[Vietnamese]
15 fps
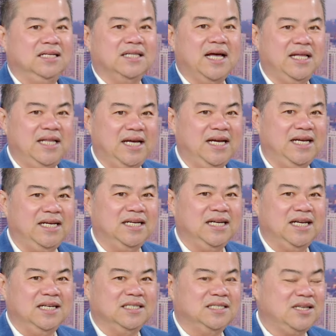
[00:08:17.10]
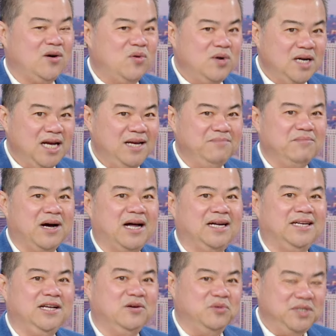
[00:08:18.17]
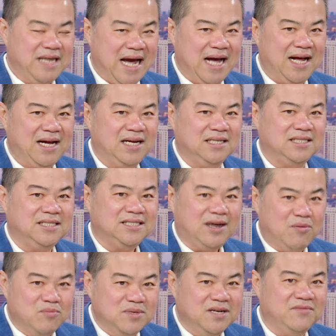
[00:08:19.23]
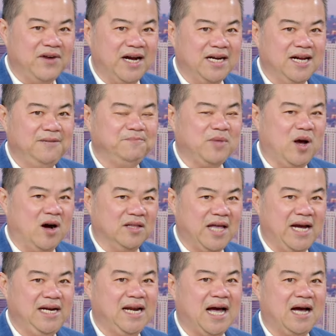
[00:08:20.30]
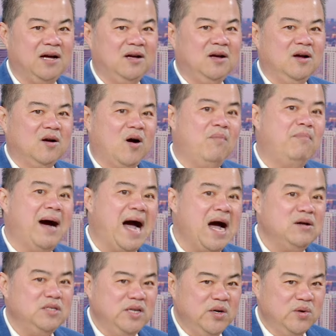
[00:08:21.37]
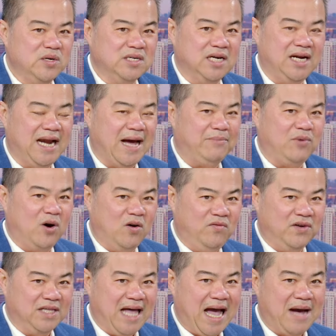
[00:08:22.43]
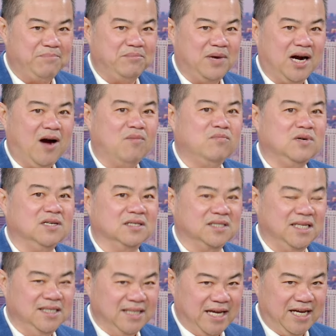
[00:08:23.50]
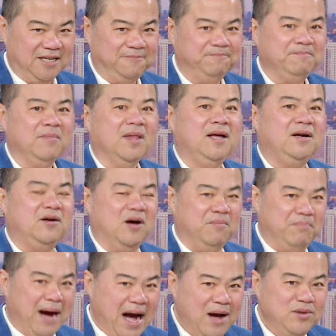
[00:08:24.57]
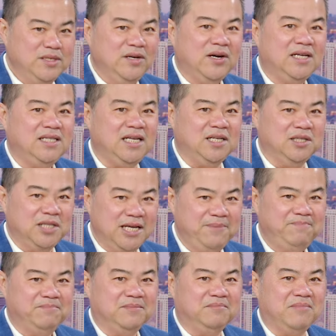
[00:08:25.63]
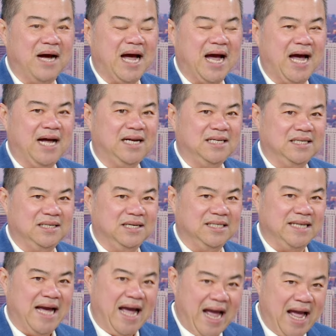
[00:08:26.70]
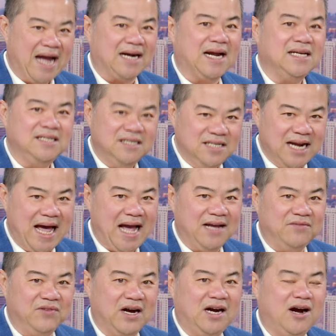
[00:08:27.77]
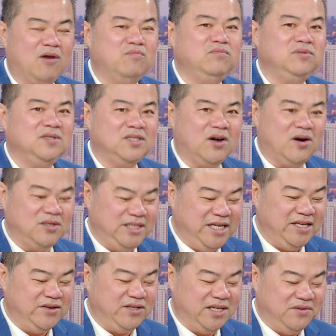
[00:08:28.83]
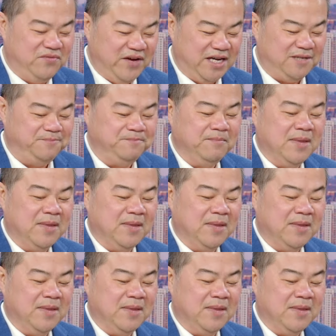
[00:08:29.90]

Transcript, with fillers: Thế thì sau khi mà điều tra xong như vậy đó, thì họ thấy là có bao nhiêu người làm overtime mà không được tính tiền, rồi bao nhiêu cái tiền tip mà nhà hàng đã giữ lại và không cho chia cho nhân viên.